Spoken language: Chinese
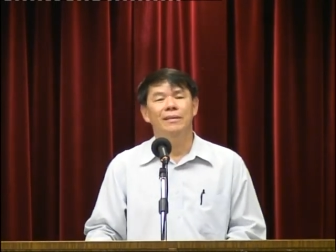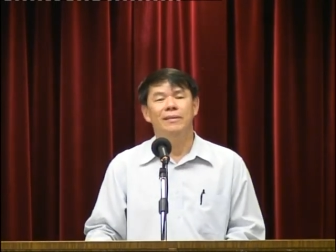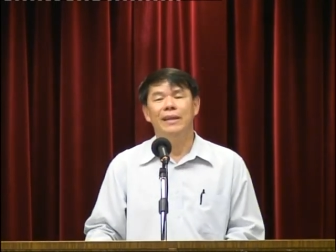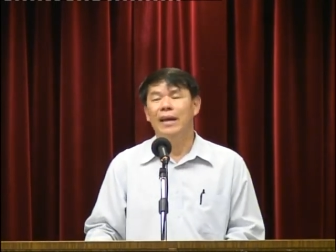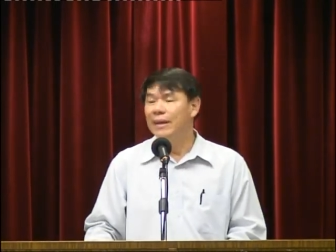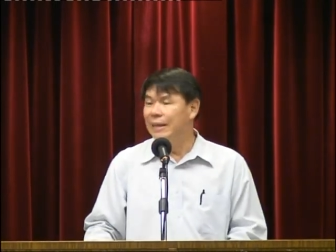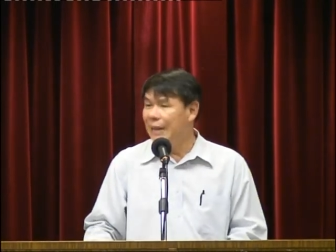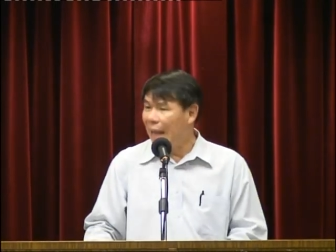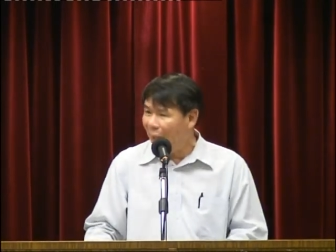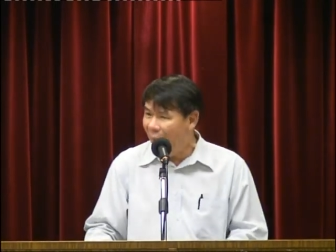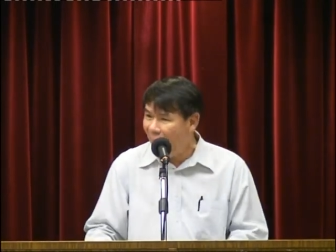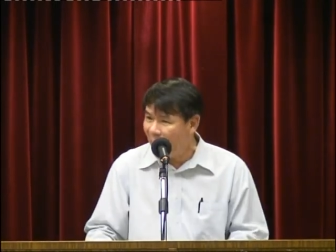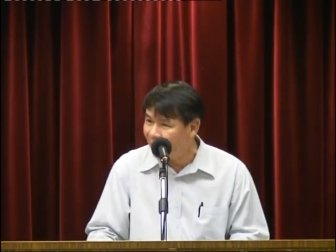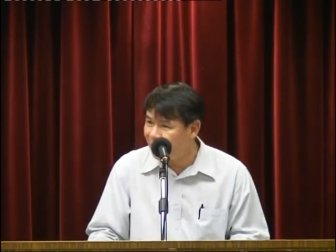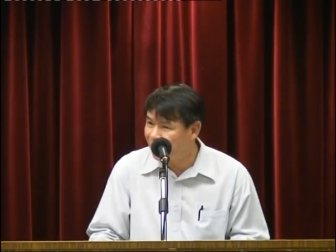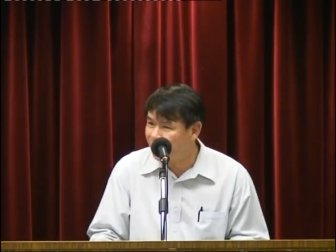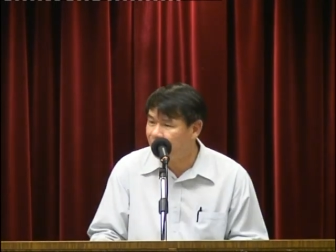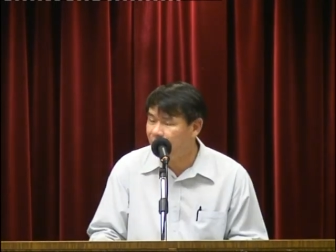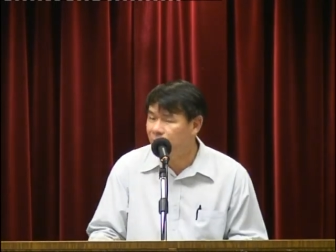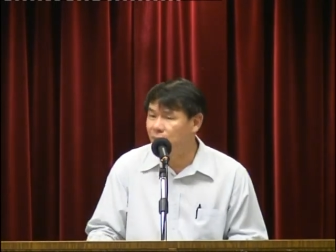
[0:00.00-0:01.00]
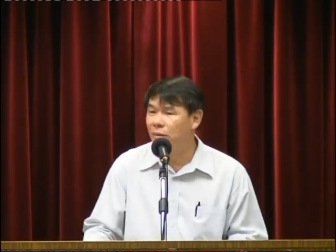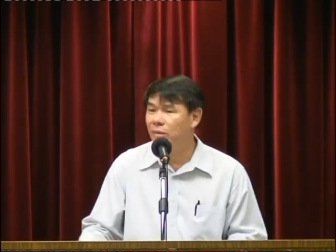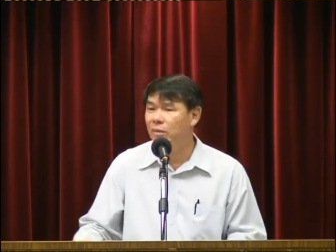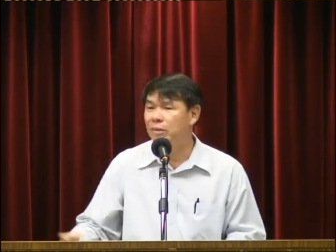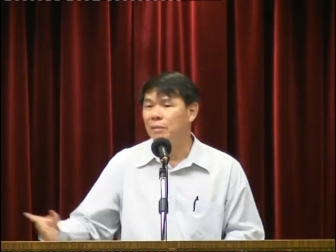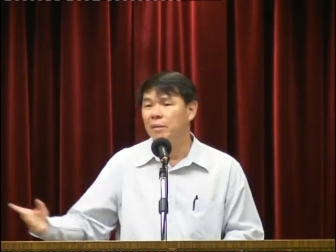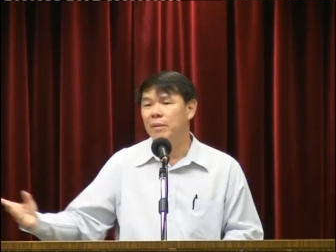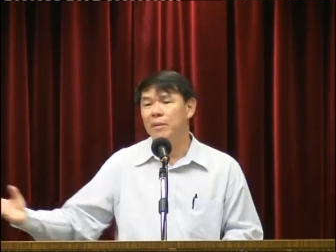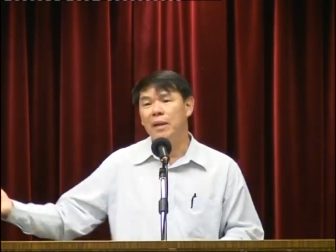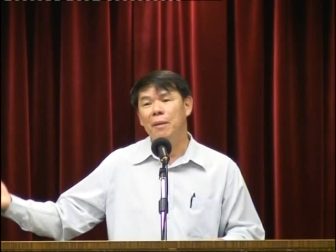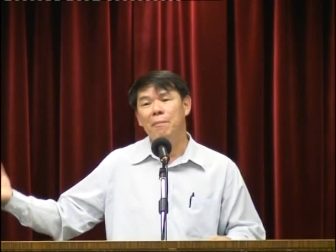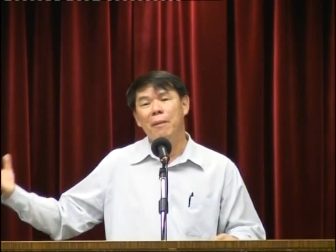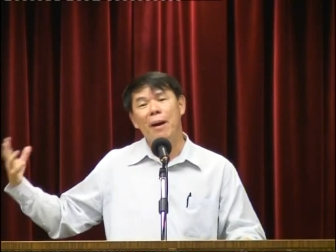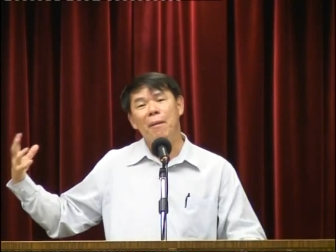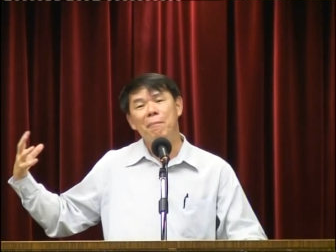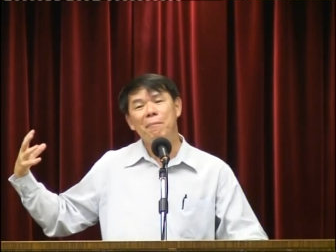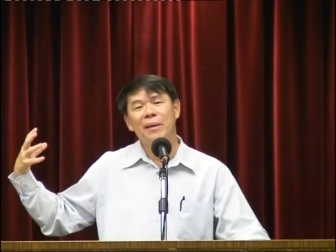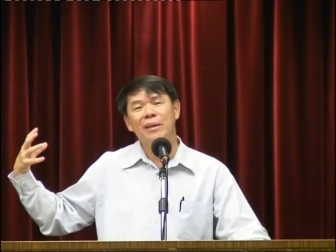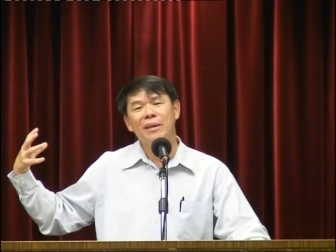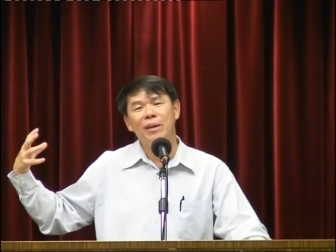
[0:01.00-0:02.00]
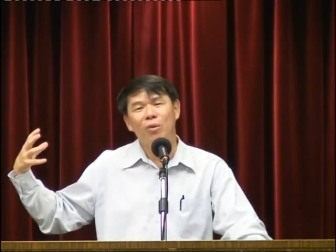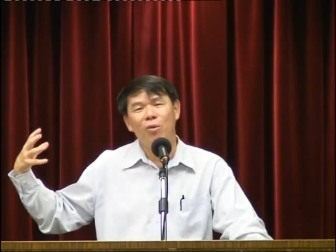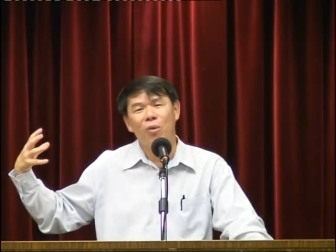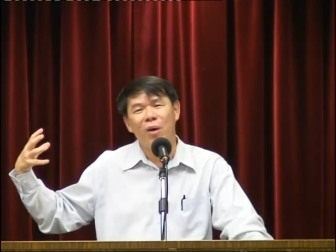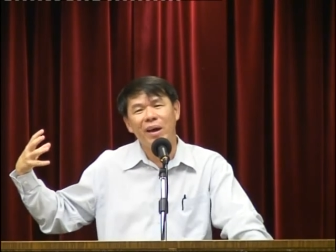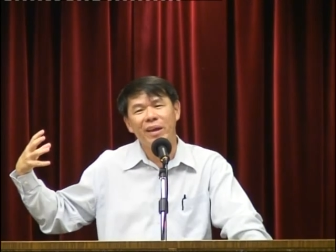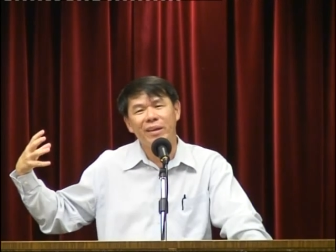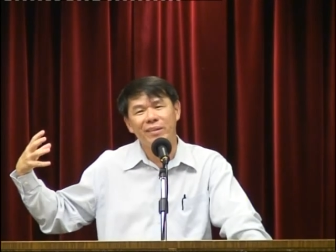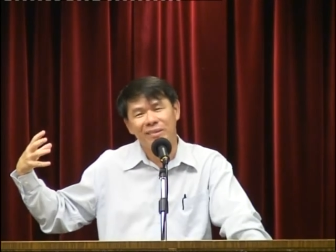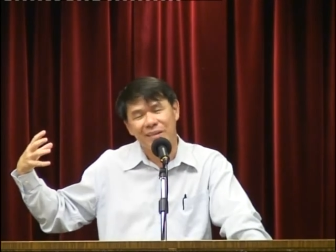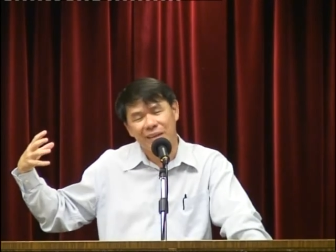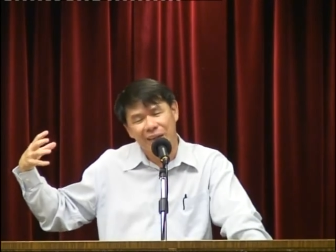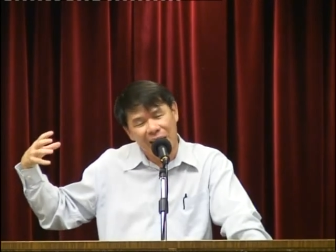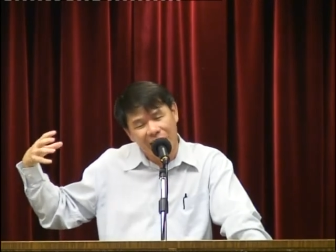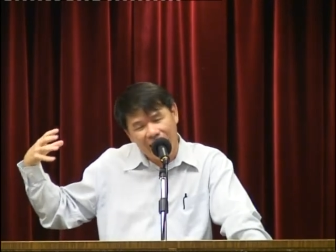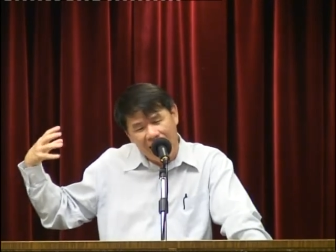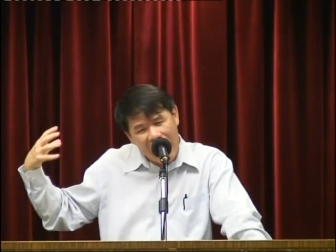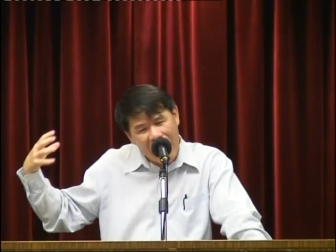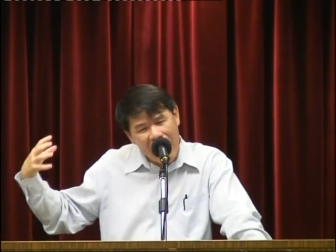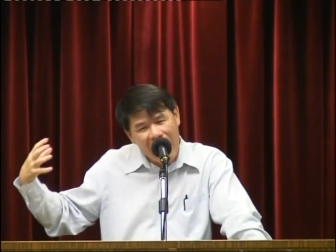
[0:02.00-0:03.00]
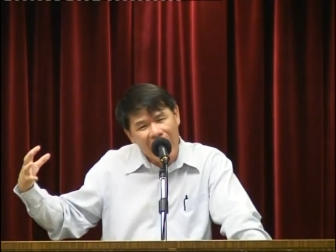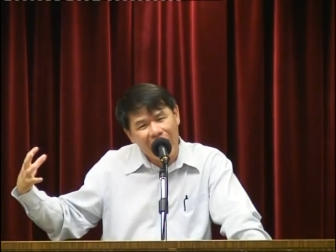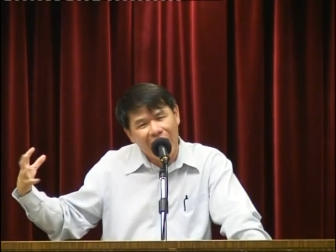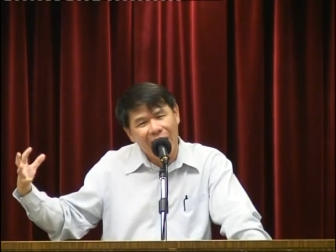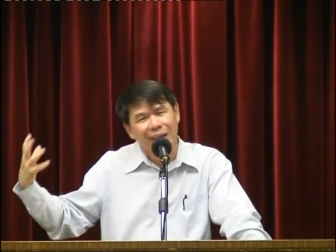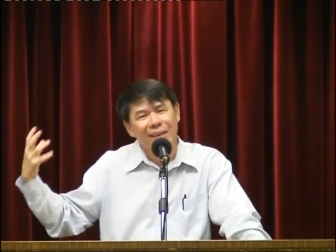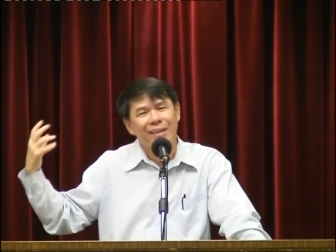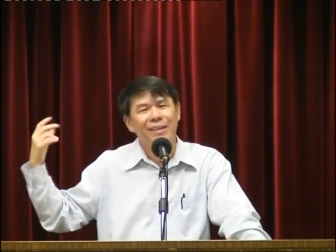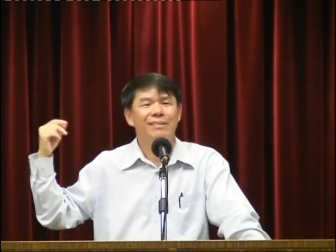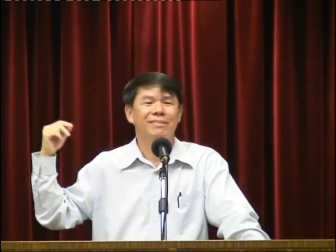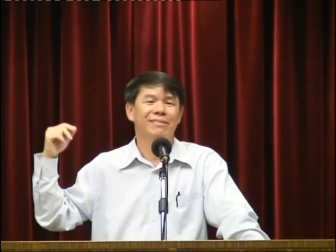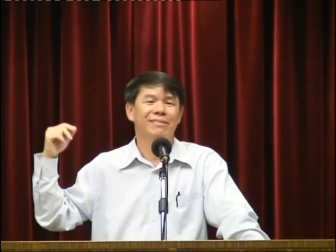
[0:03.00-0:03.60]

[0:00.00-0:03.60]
当你嗨的时候，你旁边的花也是唉。